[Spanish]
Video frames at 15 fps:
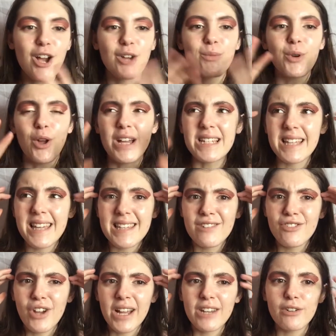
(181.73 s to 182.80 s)
Bueno, es que yo,
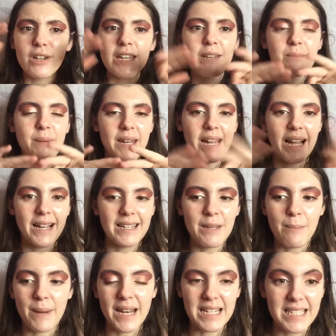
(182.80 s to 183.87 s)
creo que ni para, ni
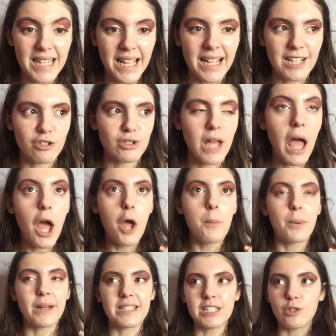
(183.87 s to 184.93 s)
para secas, o sea,
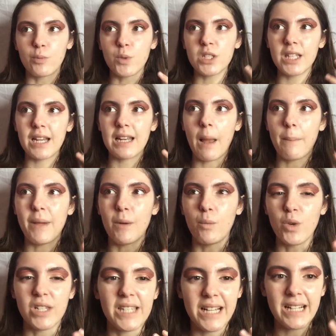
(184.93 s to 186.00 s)
porque si tú puedes tener la piel
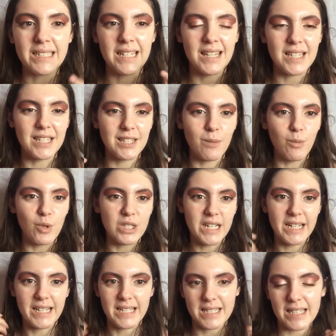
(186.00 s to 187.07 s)
muy seca, que necesite mucha
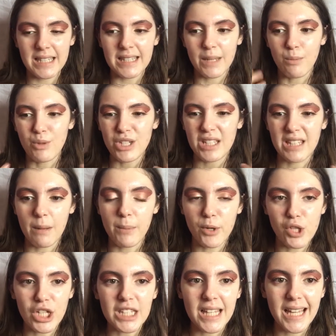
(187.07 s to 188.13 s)
grasita y mucha tal, pero
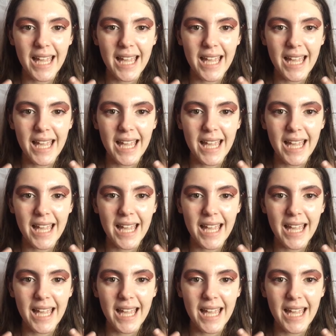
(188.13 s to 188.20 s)
es que te